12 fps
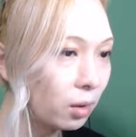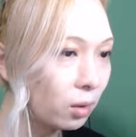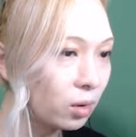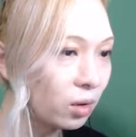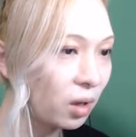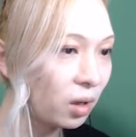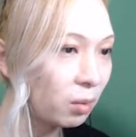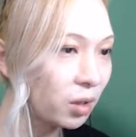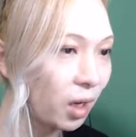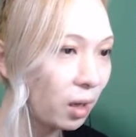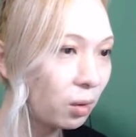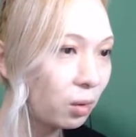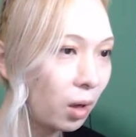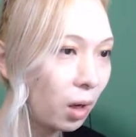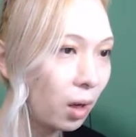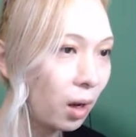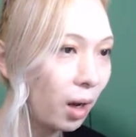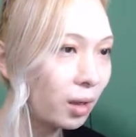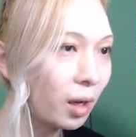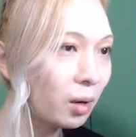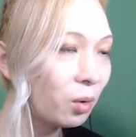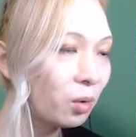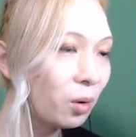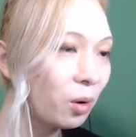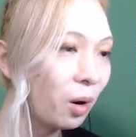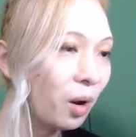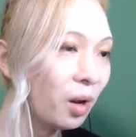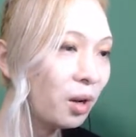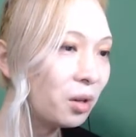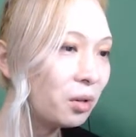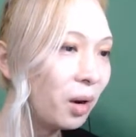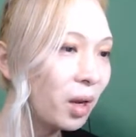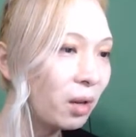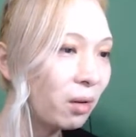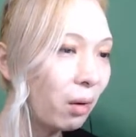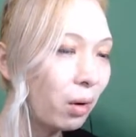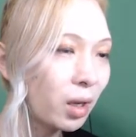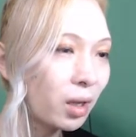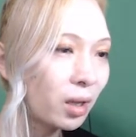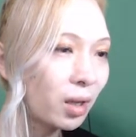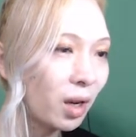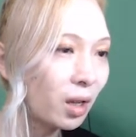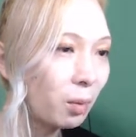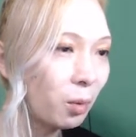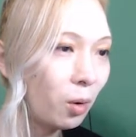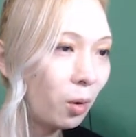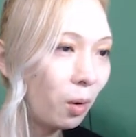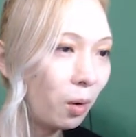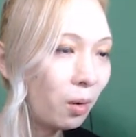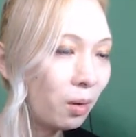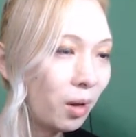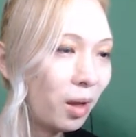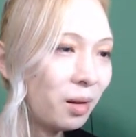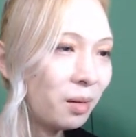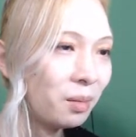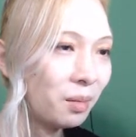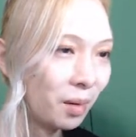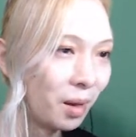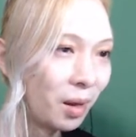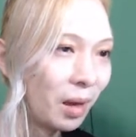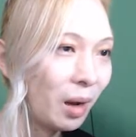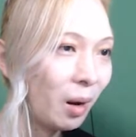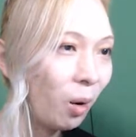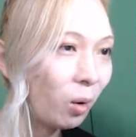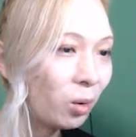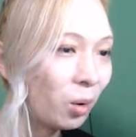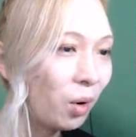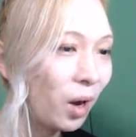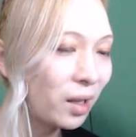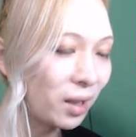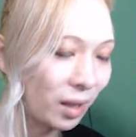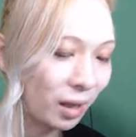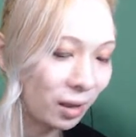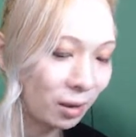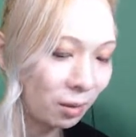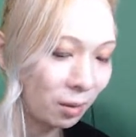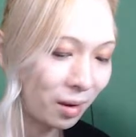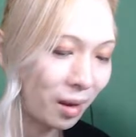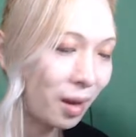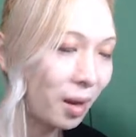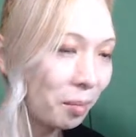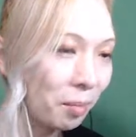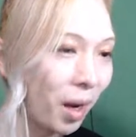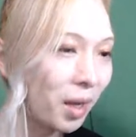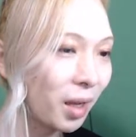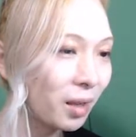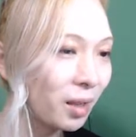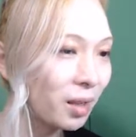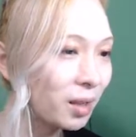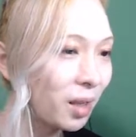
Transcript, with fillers: とスリルも最高だ。あ、なるほど。浮気は浮気なんだけども、男相手だったと。倍だったんです